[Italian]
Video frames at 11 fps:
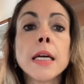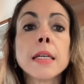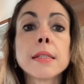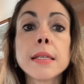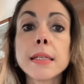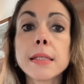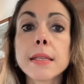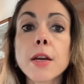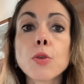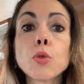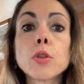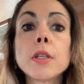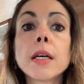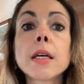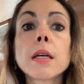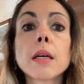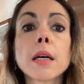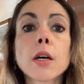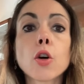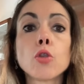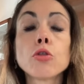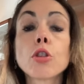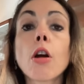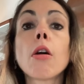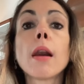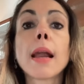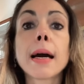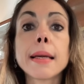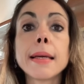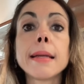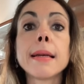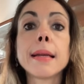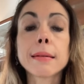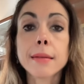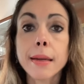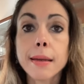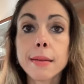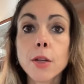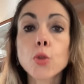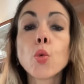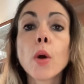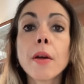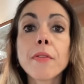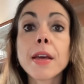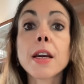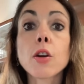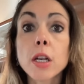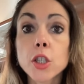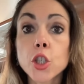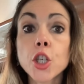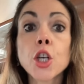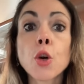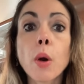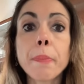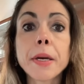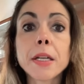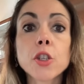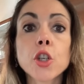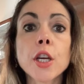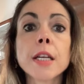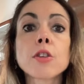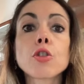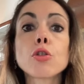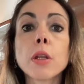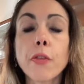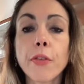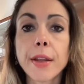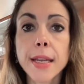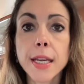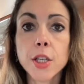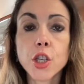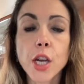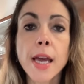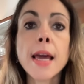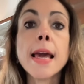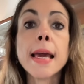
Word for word: Sisterhood eh, controlla il 32,5% di Fenice